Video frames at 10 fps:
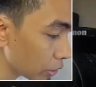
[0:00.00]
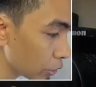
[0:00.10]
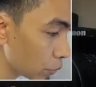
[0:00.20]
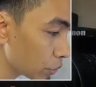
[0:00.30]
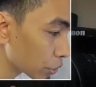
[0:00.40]

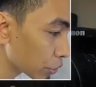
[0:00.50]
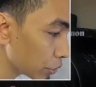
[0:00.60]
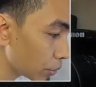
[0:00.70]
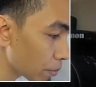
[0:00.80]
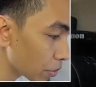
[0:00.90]

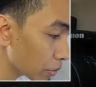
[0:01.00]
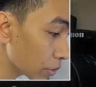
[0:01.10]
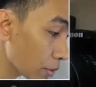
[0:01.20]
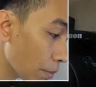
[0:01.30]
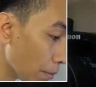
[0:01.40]
user
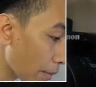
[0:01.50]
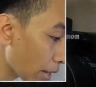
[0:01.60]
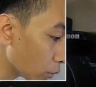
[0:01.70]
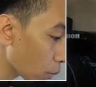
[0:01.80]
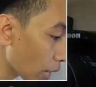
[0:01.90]

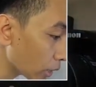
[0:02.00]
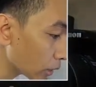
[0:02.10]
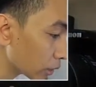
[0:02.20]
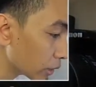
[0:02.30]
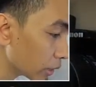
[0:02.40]
manual.
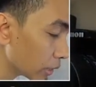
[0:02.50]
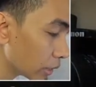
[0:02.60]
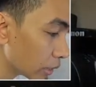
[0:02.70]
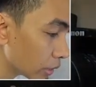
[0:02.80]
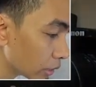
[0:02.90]

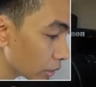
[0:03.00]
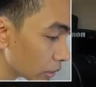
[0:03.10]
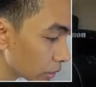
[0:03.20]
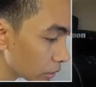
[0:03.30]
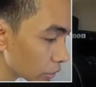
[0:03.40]

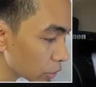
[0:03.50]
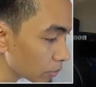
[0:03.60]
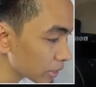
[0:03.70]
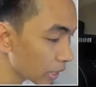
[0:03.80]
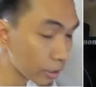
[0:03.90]
Sino
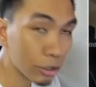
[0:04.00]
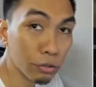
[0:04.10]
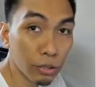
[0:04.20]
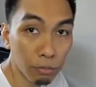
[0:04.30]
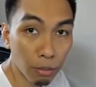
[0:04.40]
ba sa atin
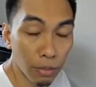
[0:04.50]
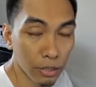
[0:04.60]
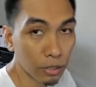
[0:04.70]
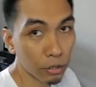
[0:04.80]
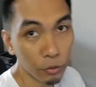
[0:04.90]
yung
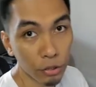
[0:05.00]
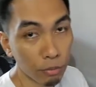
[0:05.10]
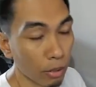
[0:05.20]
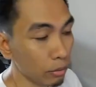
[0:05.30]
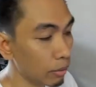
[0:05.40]
nagbabasa ng user
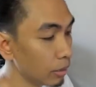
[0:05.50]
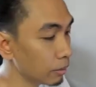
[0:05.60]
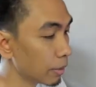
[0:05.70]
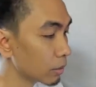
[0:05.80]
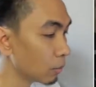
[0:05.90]
manual?
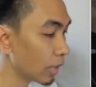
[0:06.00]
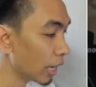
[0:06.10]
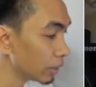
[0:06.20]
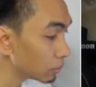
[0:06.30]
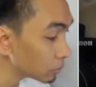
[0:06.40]
Parang wala,
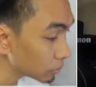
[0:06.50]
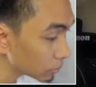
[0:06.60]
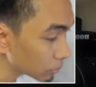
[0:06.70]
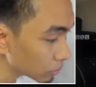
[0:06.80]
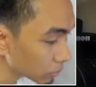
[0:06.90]
ano?
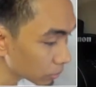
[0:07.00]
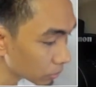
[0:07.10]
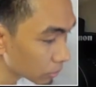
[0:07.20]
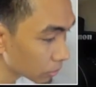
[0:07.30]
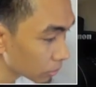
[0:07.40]

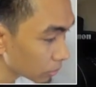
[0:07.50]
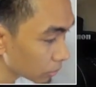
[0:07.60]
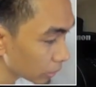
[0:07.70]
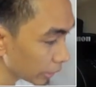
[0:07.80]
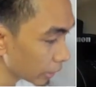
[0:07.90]

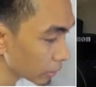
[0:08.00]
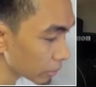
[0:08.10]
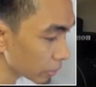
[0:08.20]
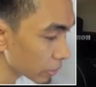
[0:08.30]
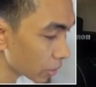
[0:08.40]
Ayan,
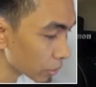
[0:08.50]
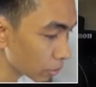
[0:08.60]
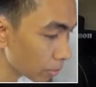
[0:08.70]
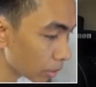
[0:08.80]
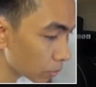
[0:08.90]
so
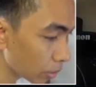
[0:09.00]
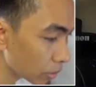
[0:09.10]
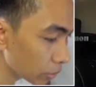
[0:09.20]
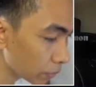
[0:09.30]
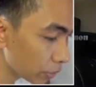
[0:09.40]
instruction
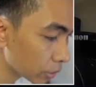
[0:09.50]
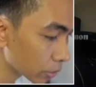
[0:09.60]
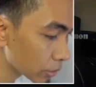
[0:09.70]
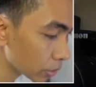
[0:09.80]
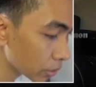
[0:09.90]
manual,
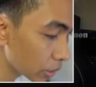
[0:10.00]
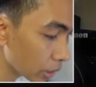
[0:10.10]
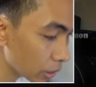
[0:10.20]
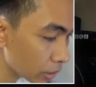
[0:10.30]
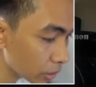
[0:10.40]
features,
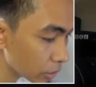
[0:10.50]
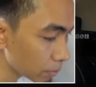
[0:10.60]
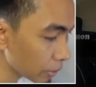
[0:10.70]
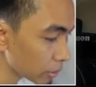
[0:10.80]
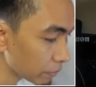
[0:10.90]

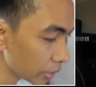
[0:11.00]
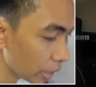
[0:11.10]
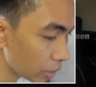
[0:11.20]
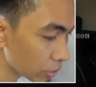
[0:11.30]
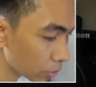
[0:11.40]

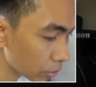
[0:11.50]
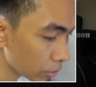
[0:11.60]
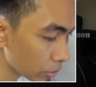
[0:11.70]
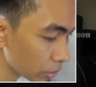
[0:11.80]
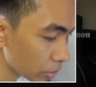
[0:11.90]

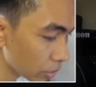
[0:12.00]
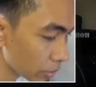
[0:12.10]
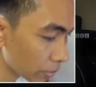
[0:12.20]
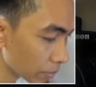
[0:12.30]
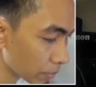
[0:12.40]
specifications.
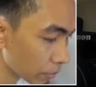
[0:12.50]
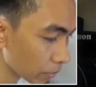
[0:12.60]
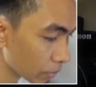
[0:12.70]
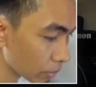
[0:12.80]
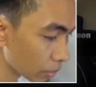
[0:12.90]

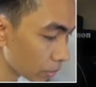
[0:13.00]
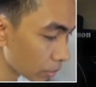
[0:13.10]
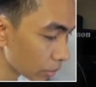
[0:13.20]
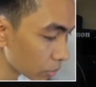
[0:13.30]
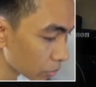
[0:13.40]

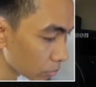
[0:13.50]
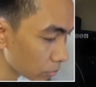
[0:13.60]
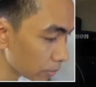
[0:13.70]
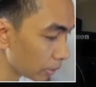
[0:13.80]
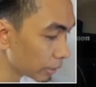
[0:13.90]
Okay, so kung
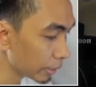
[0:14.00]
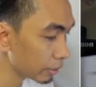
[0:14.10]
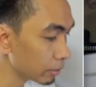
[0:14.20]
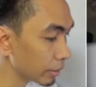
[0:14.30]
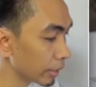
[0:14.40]
bibili
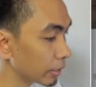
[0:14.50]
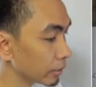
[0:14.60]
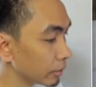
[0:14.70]
kayo, ayan.